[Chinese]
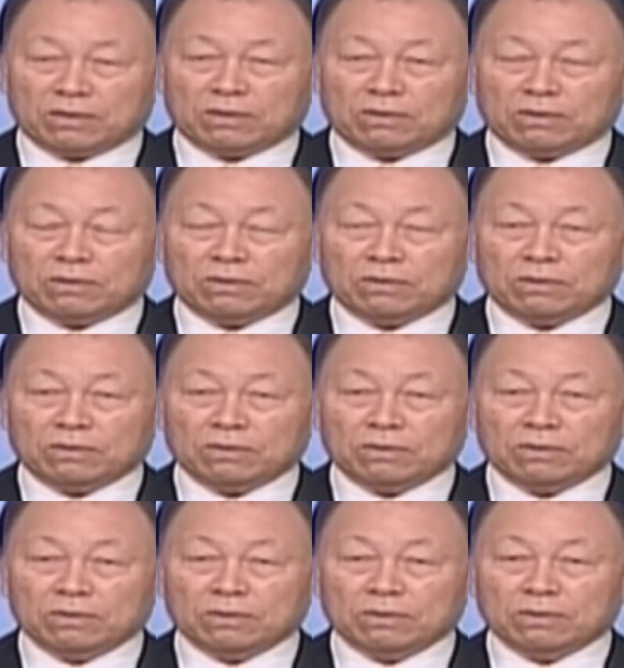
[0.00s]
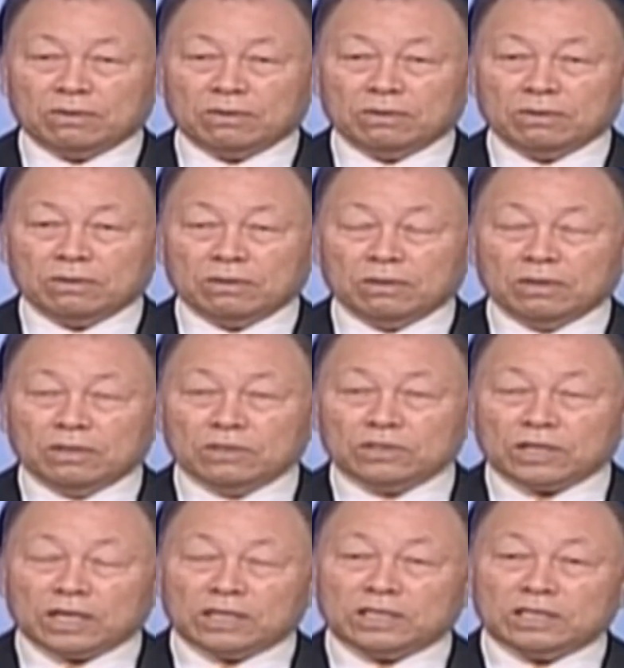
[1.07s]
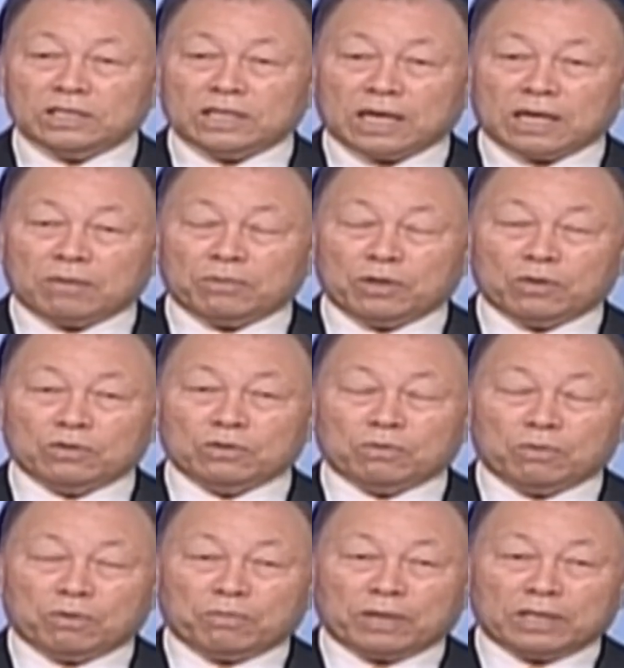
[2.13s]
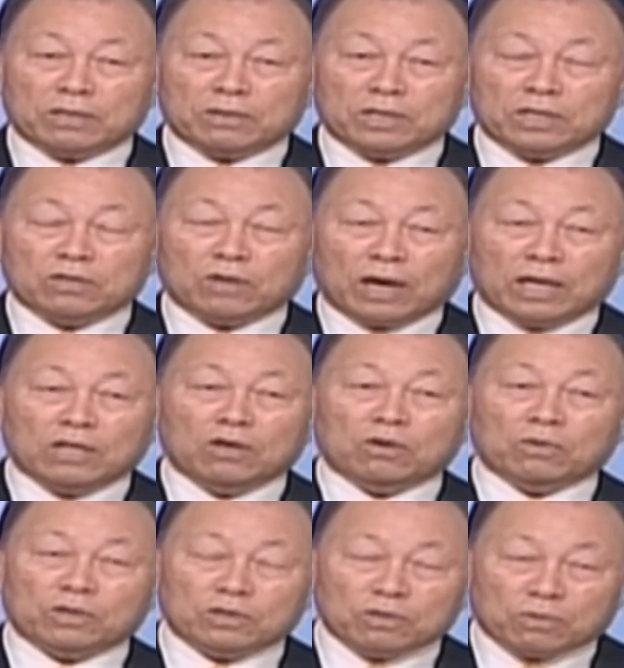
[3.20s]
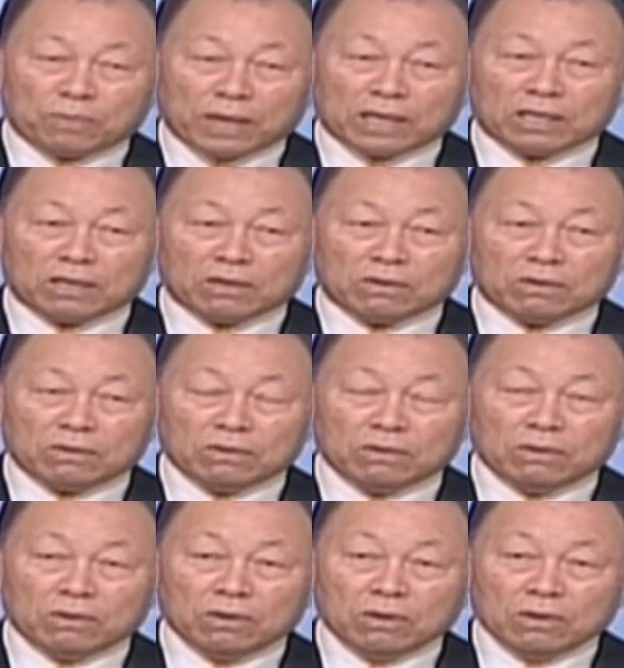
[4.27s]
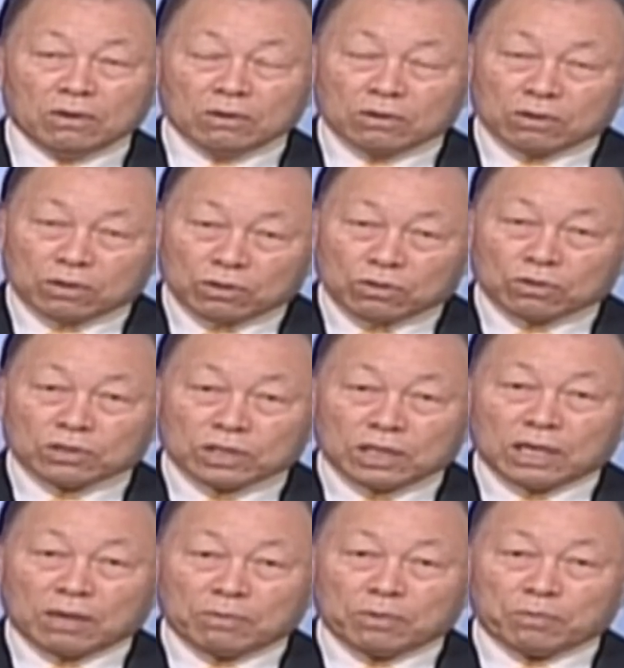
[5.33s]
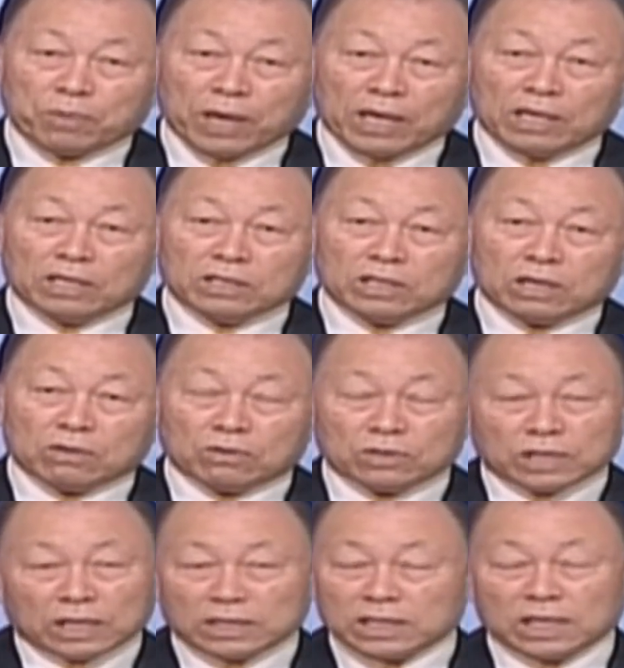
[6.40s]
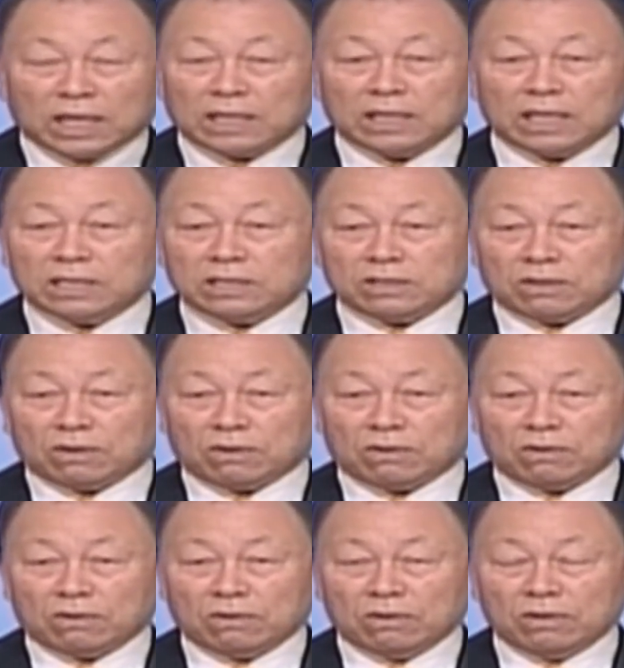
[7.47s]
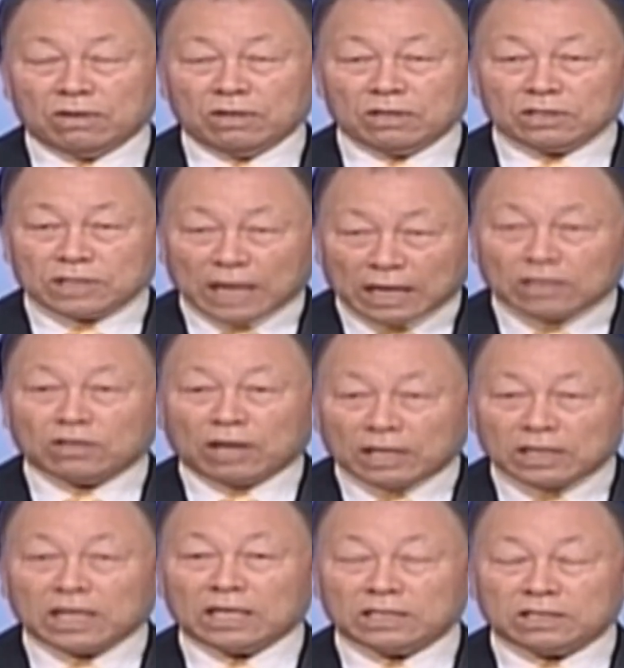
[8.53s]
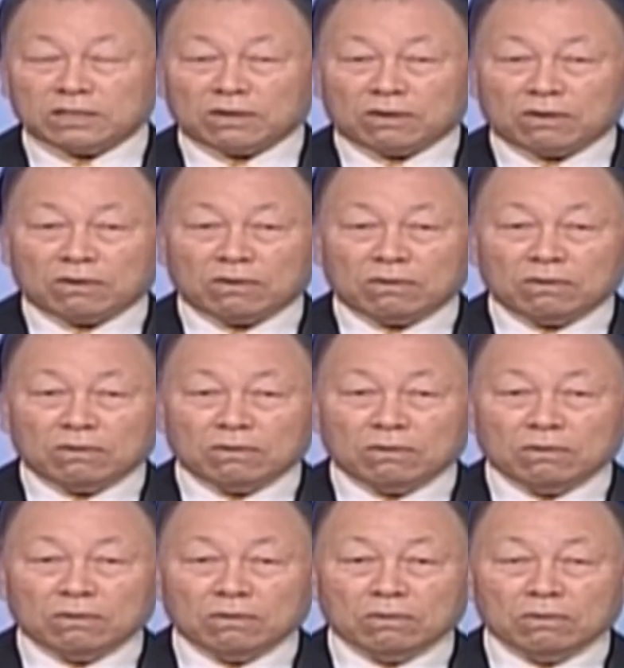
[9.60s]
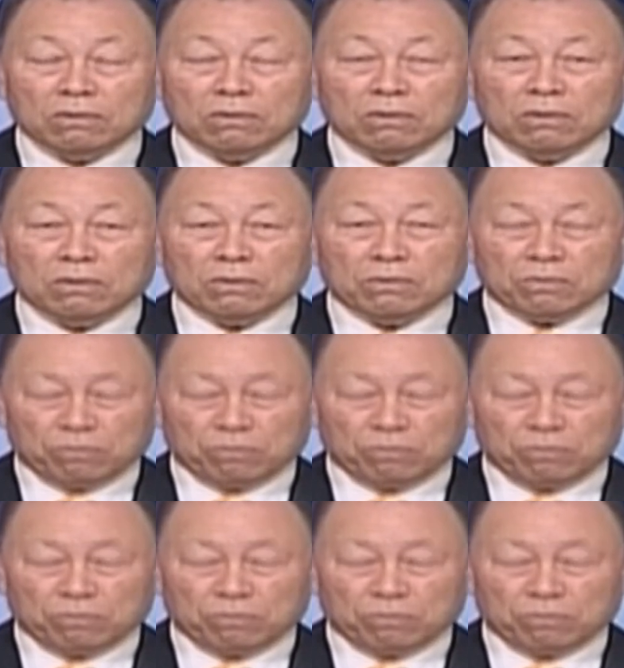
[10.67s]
所以他知道了之后呢，就经常带着斗笠。那么照着圣经话语，因父母所犯的罪而儿女成了不孝子，